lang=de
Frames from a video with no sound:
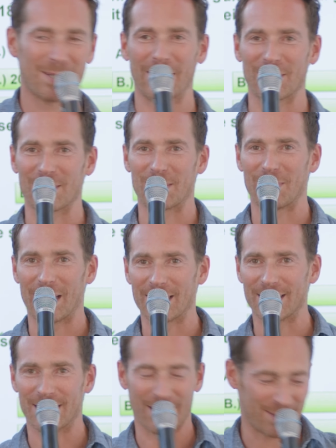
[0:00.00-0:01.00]

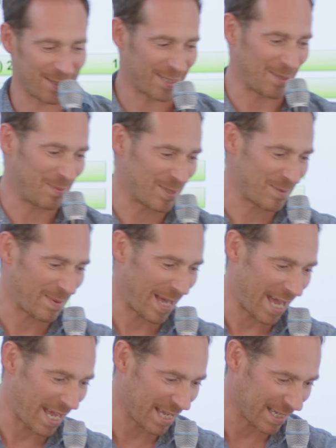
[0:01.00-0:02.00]
2020. Also es gibt
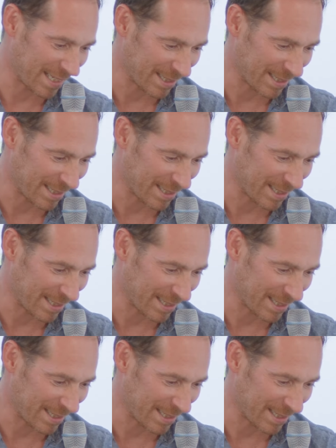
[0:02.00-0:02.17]
zwei